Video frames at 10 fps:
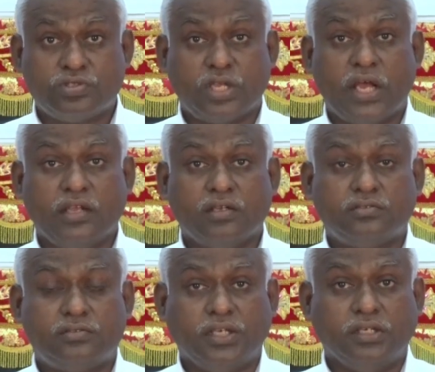
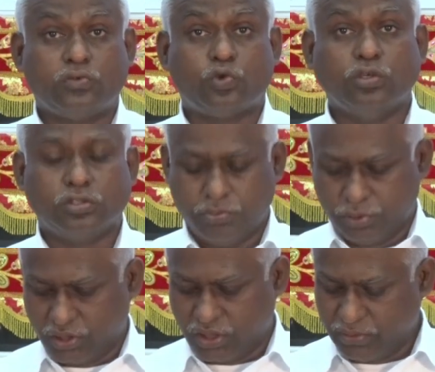சரீரத்தை கொண்டு
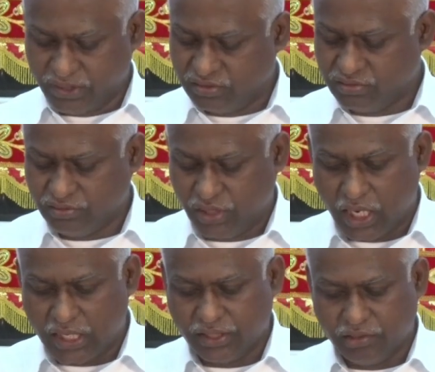போடுகிறவன்
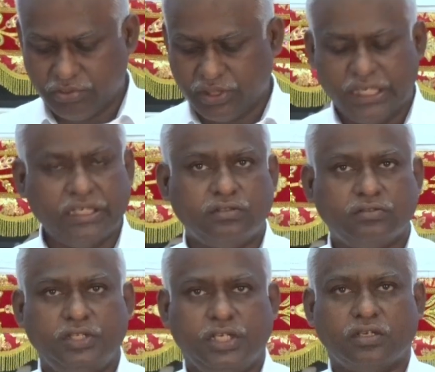யார் என்பதை
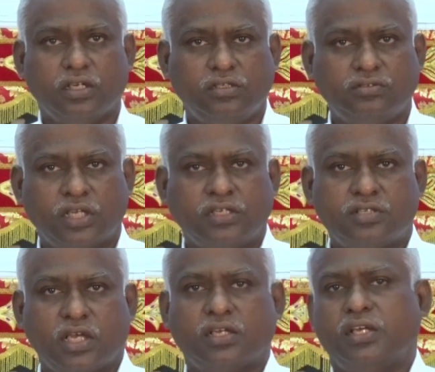நீங்கள்
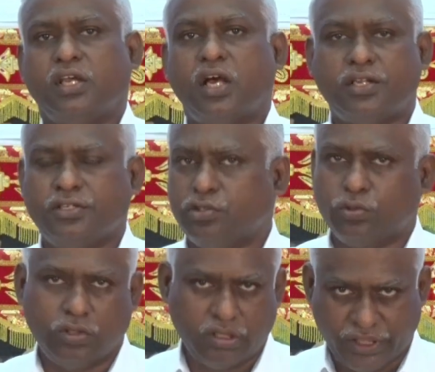நன்றாக அறிந்து
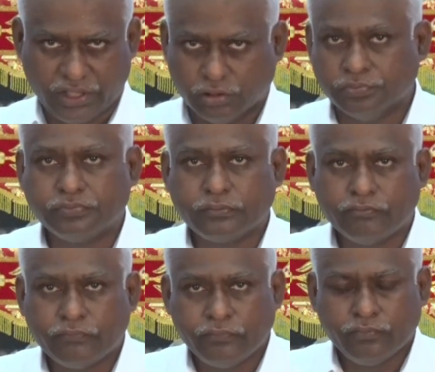கொள்ள வேண்டும்
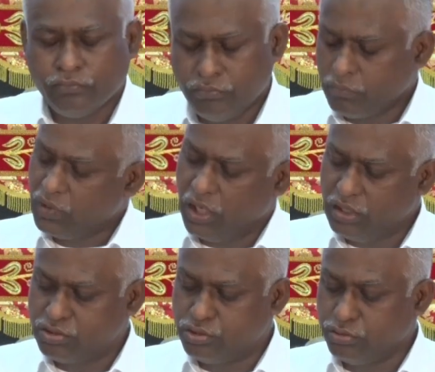
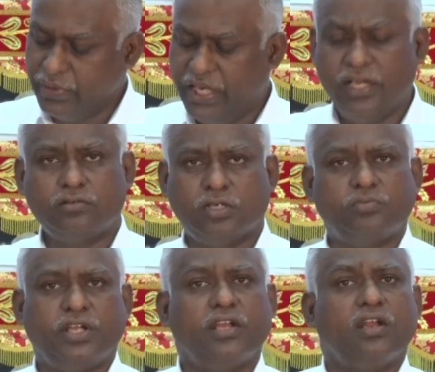இயேசுவே
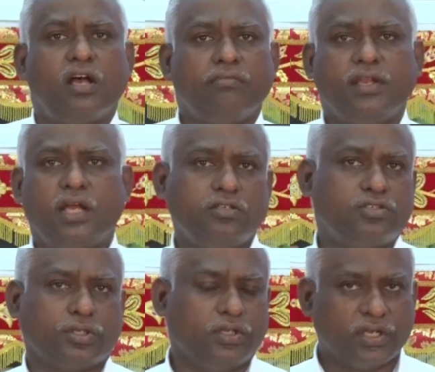தம்முடைய நாவினால்
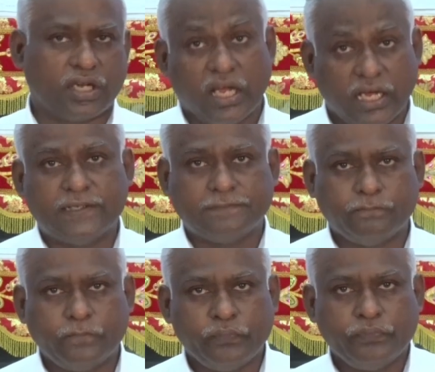சொல்லுகிறார்
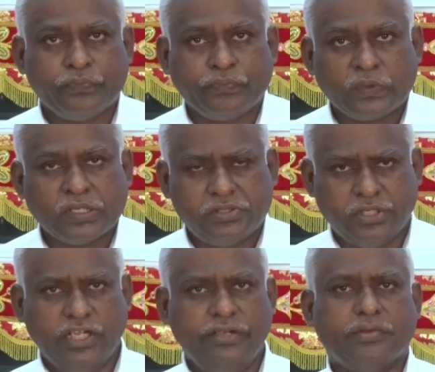
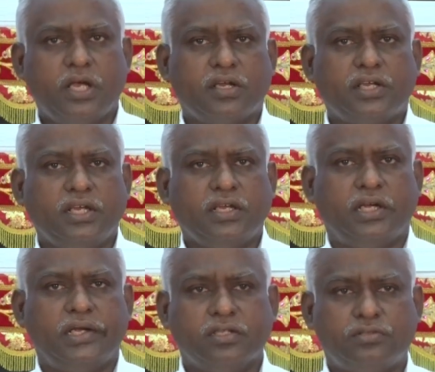தெளிவாக
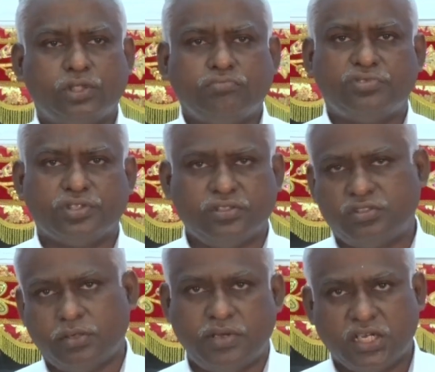அழுத்தம்
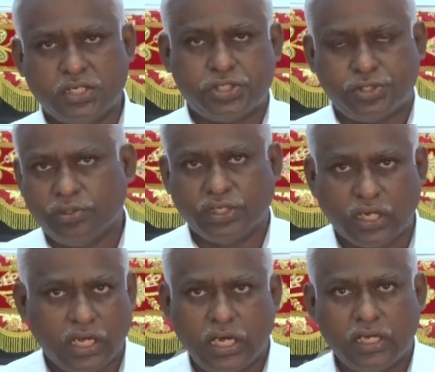திருத்தமாக
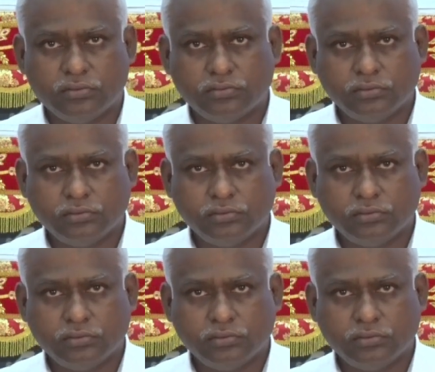சொல்லுகிறார்